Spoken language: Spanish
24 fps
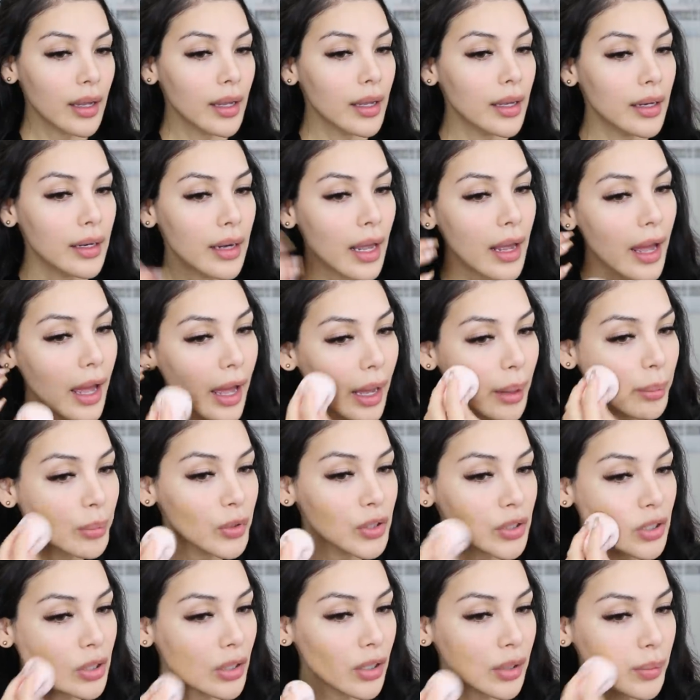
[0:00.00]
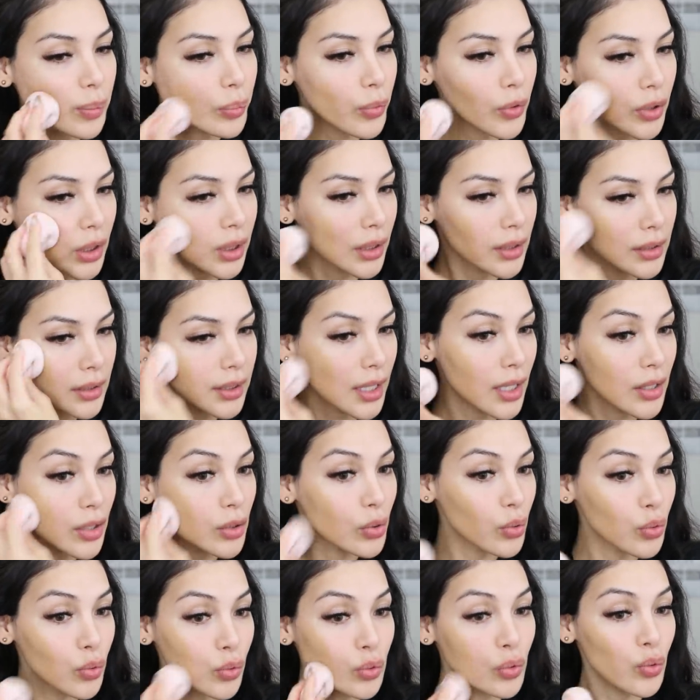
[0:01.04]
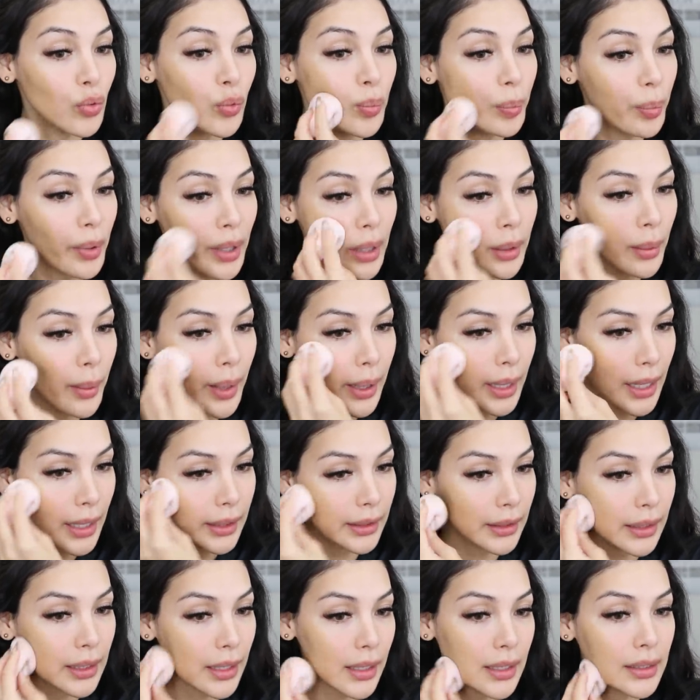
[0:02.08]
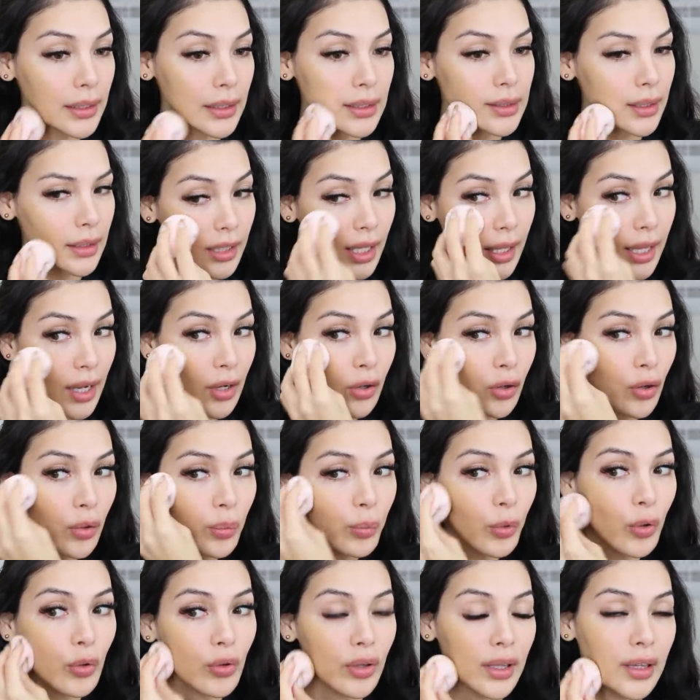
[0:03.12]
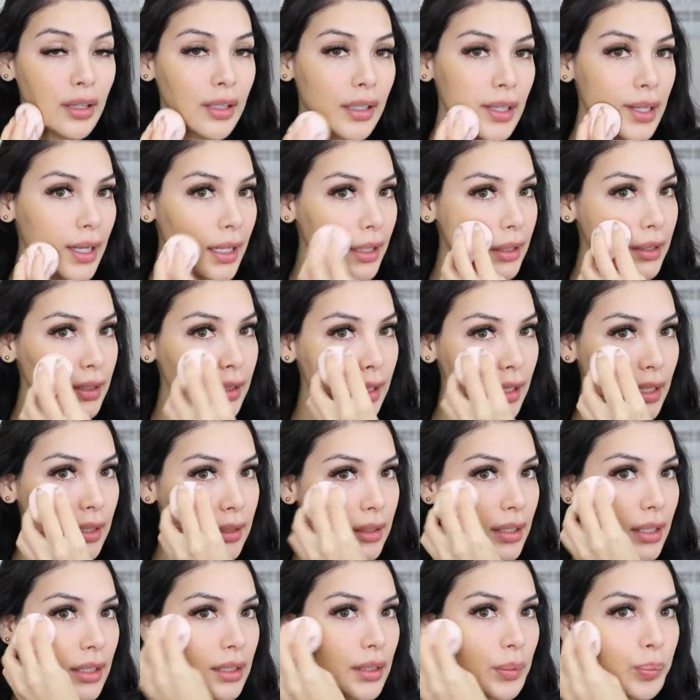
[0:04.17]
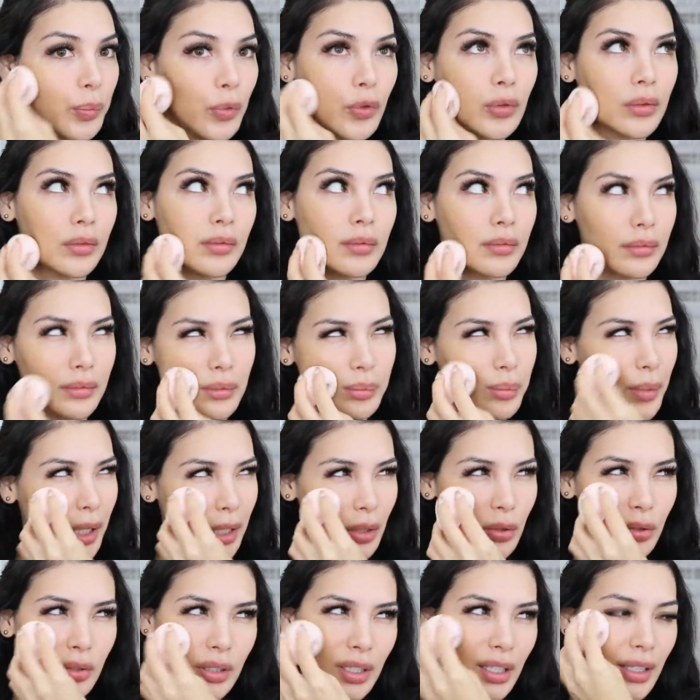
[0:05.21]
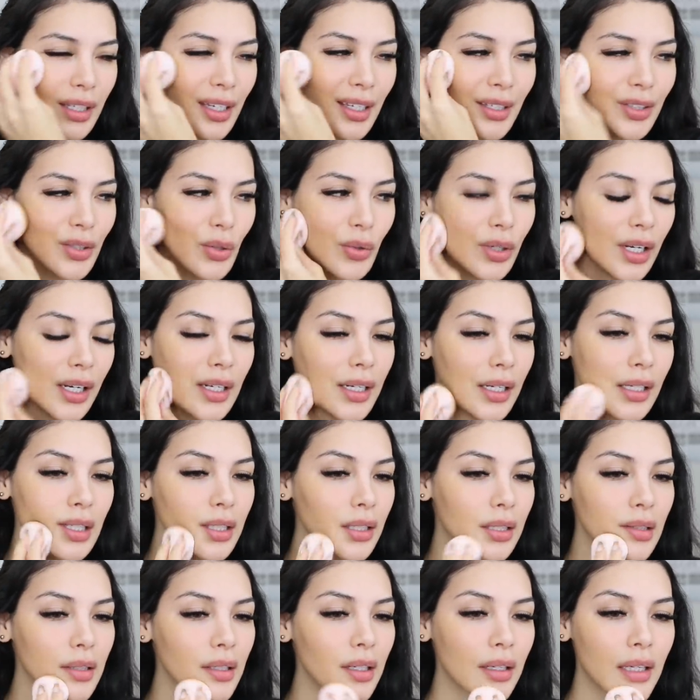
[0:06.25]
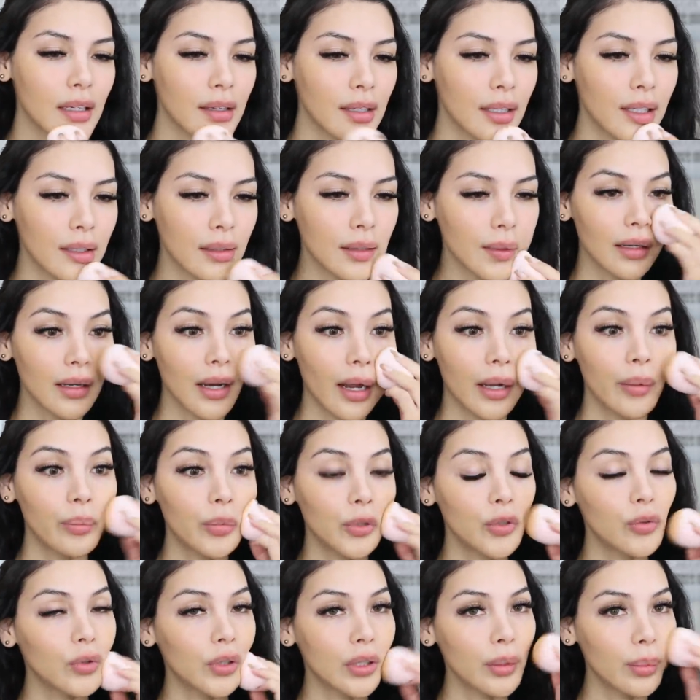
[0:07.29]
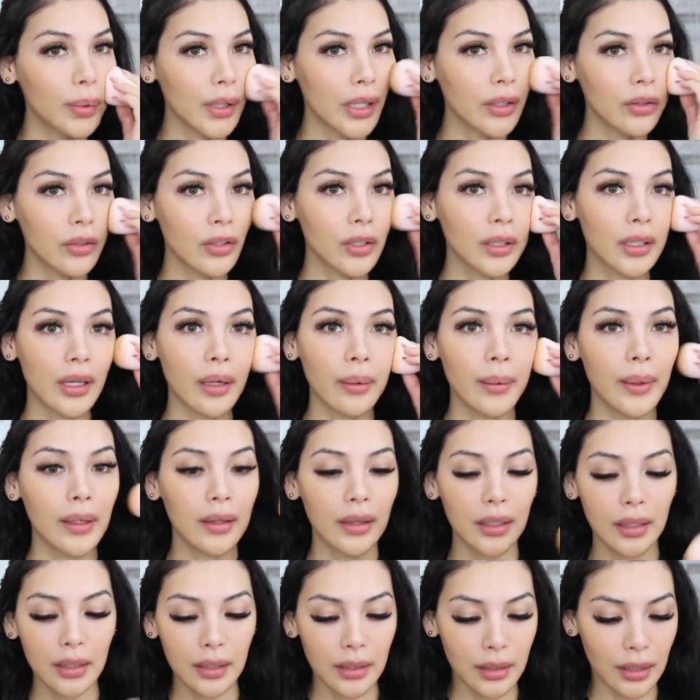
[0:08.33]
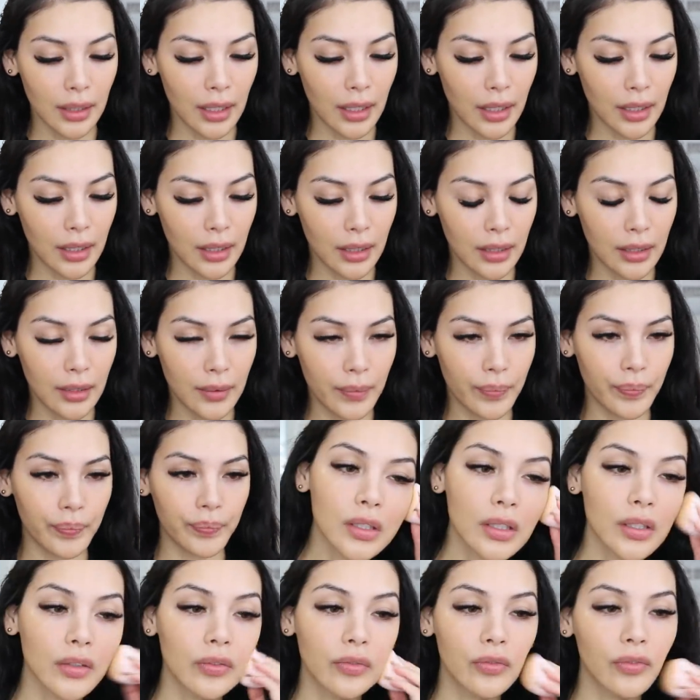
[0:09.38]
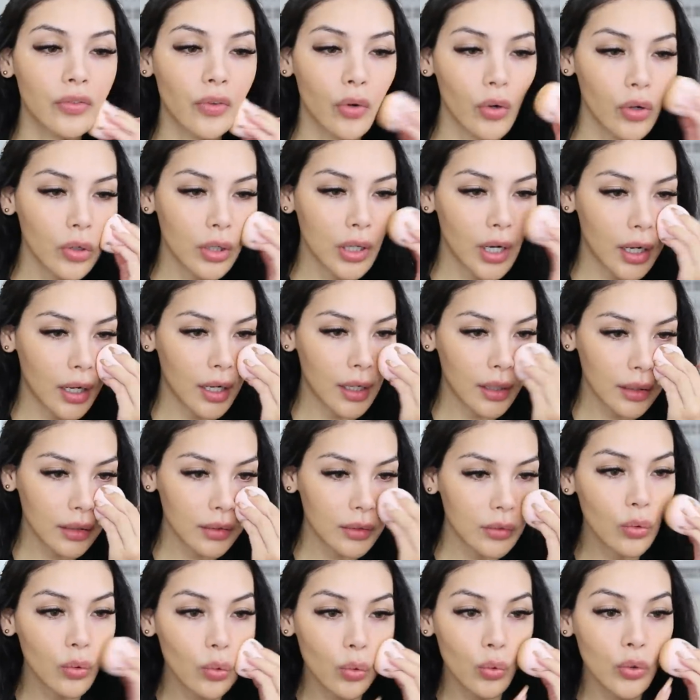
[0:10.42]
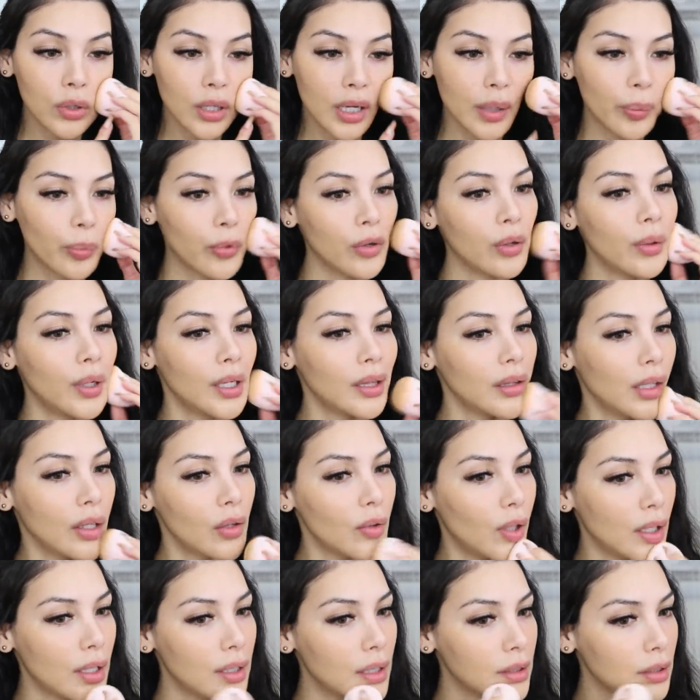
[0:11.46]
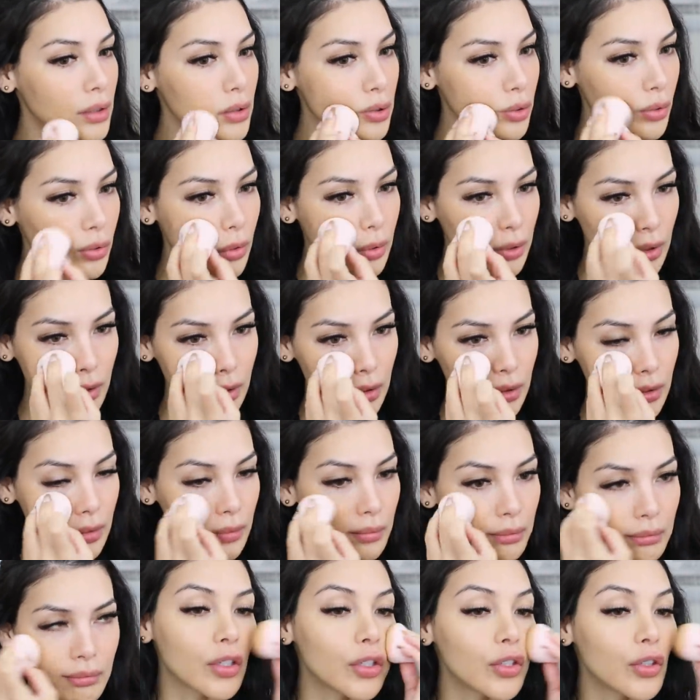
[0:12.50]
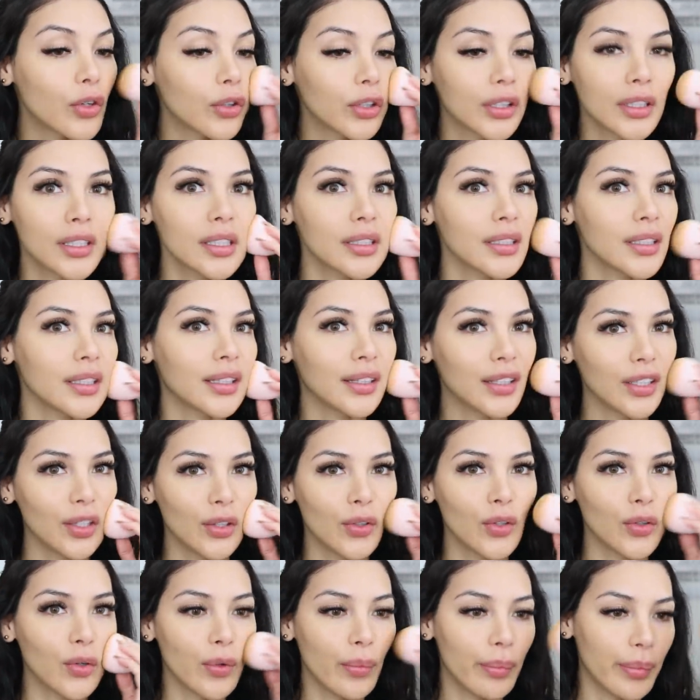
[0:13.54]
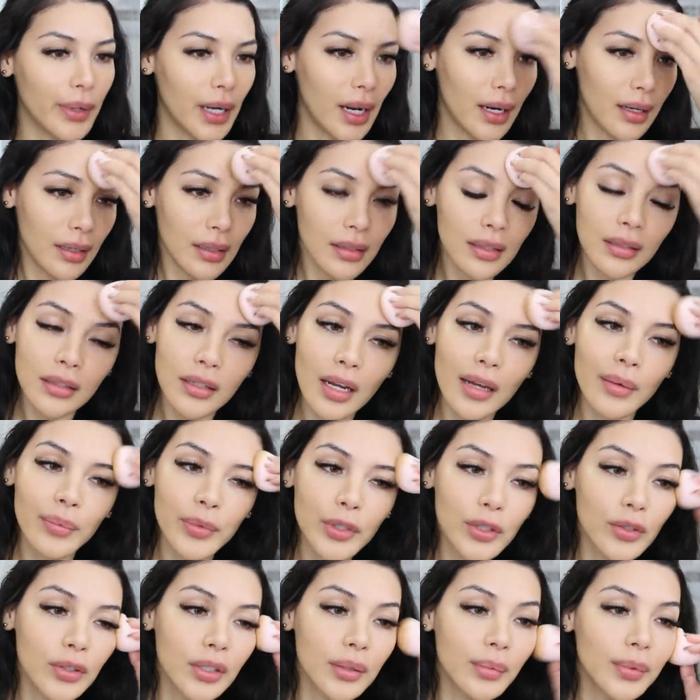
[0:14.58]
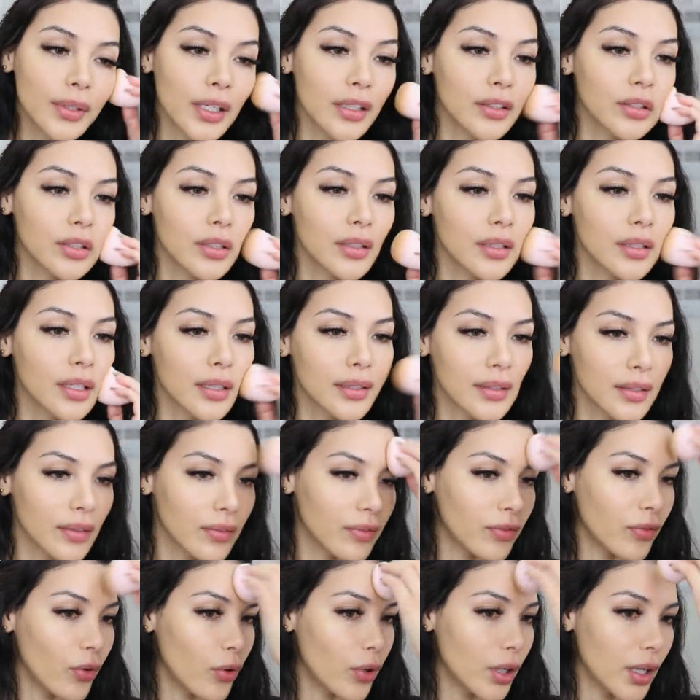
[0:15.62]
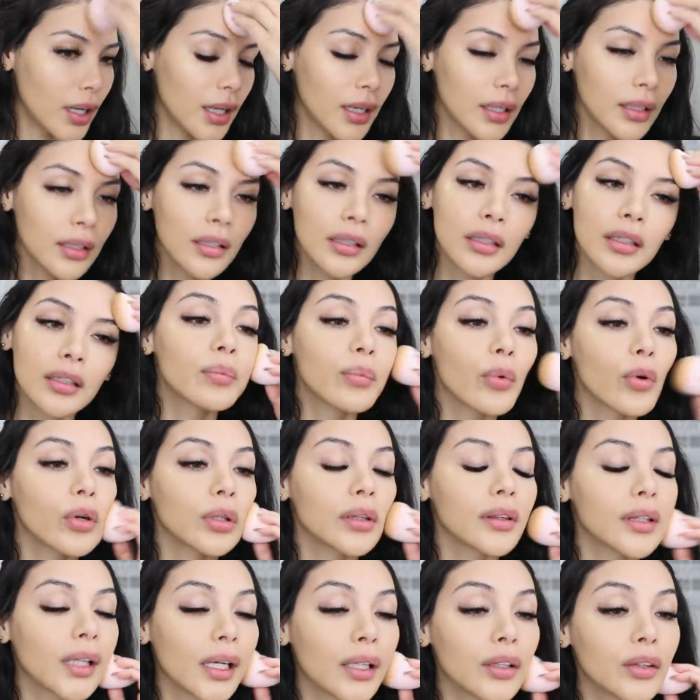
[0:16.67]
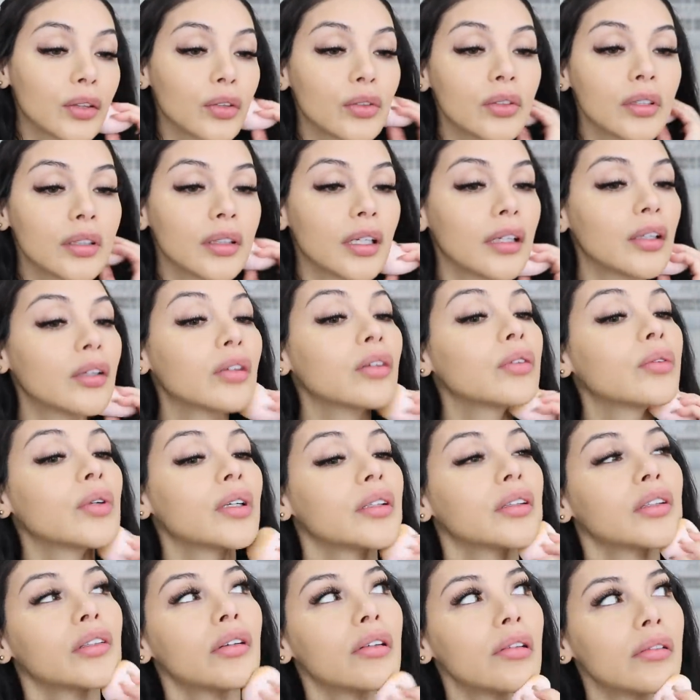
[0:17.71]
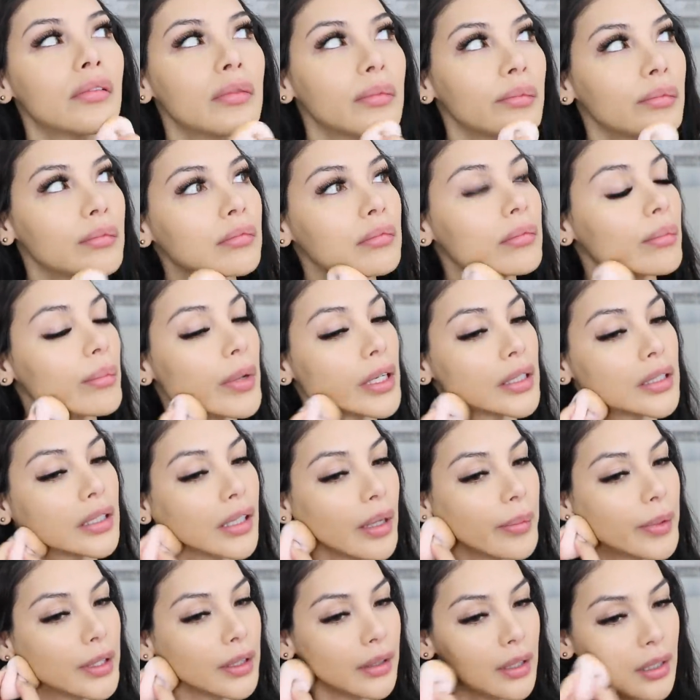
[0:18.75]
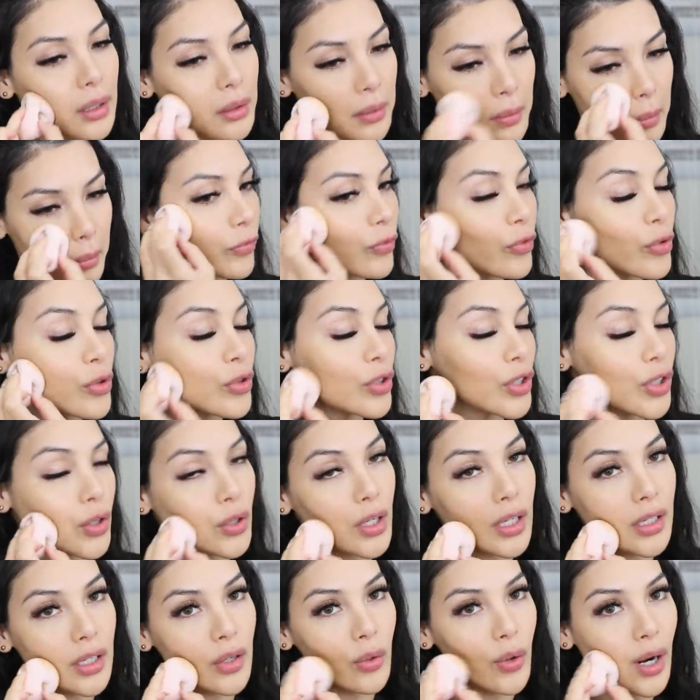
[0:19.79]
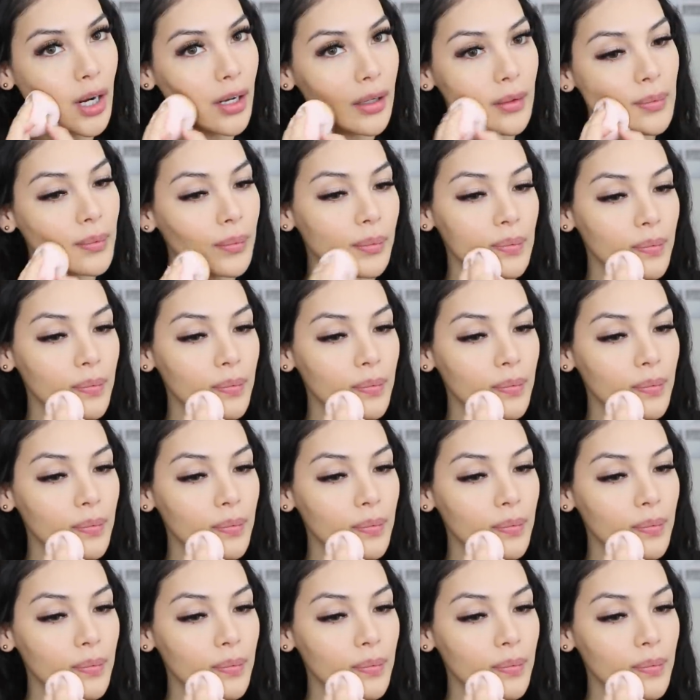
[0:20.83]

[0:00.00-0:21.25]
en Amazon porque están súper baratas. Te dan como 10 de estas por menos de 10 dólares. Y la Beauty Blender que venden en Sephora, una por 20 dólares. Entonces no tiene sentido comprar la Beauty Blender de Sephora por tanto dinero cuando básicamente funcionan igual.